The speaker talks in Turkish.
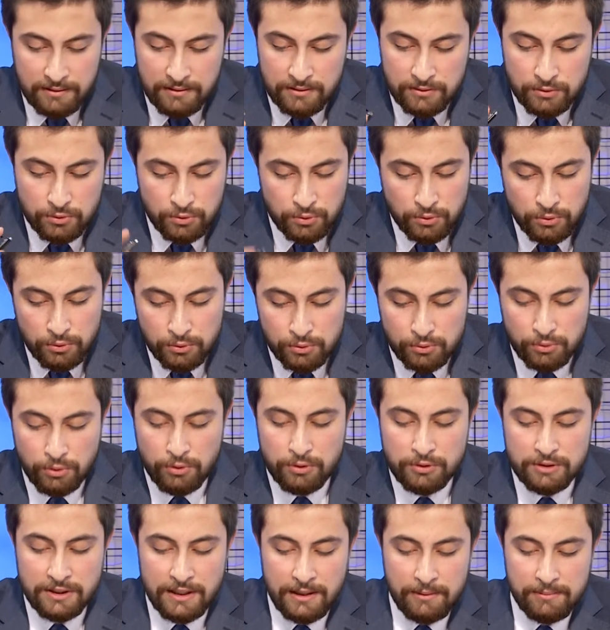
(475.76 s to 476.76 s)
şunu
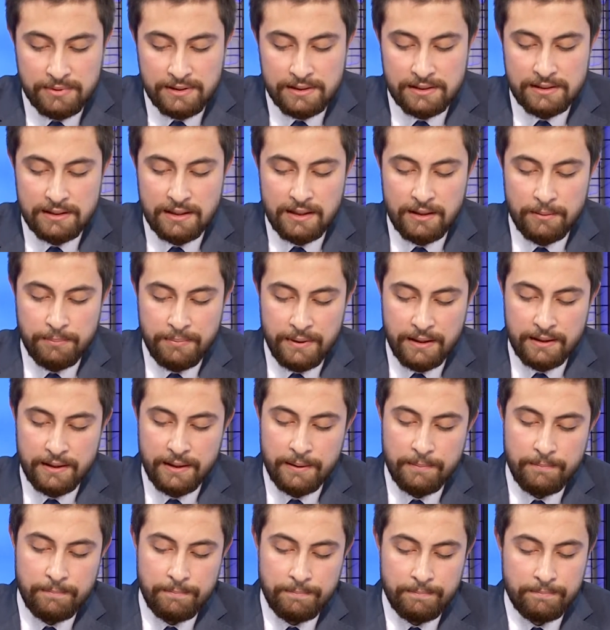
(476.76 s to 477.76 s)
soracağım sizlere
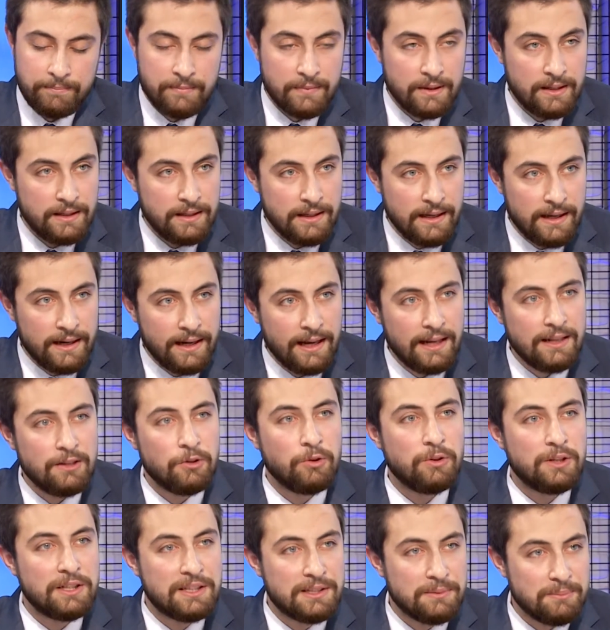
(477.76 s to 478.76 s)
peki yerel
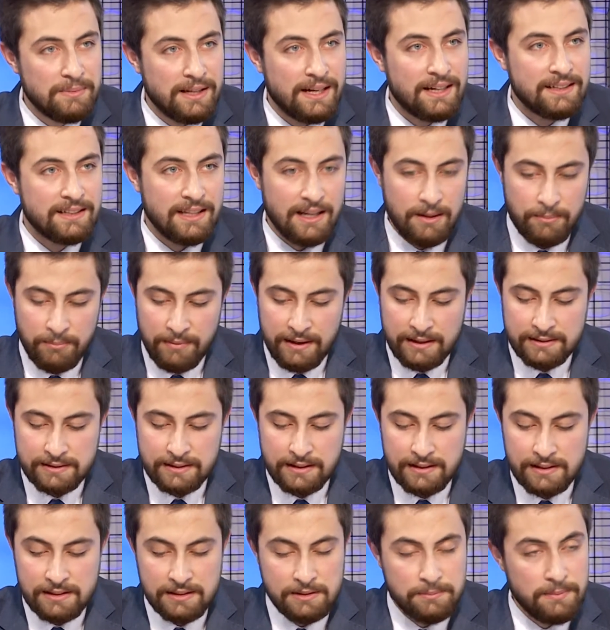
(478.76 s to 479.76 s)
yönetimlerden
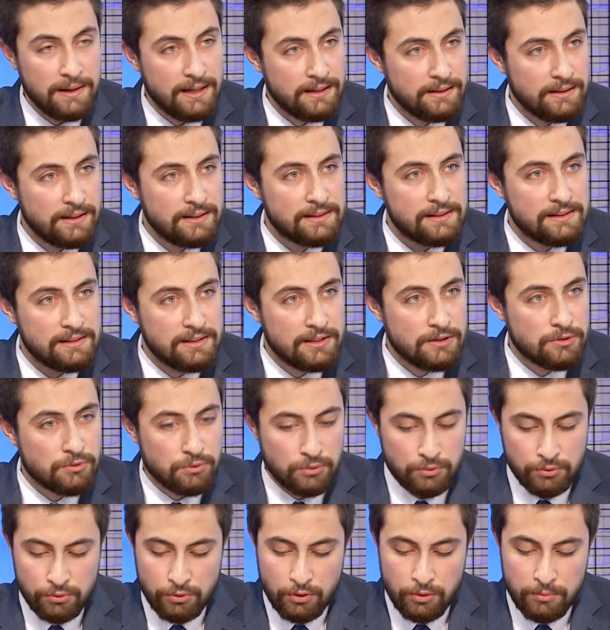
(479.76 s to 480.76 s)
bahsetsiniz. Ben de size
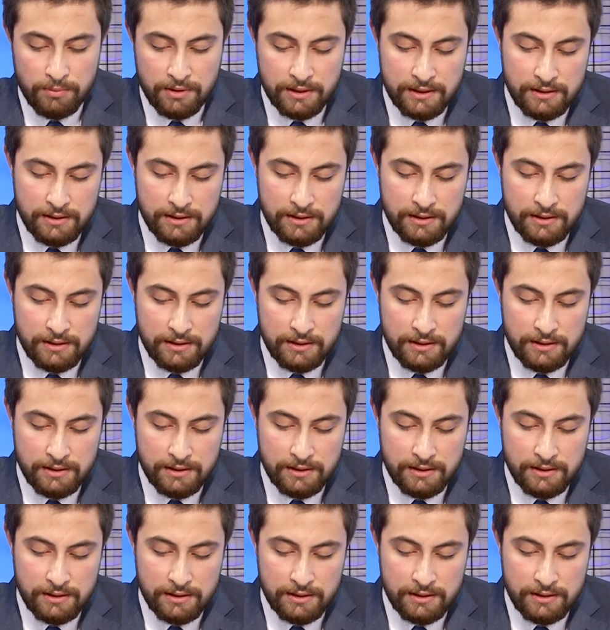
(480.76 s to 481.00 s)
şunu sormak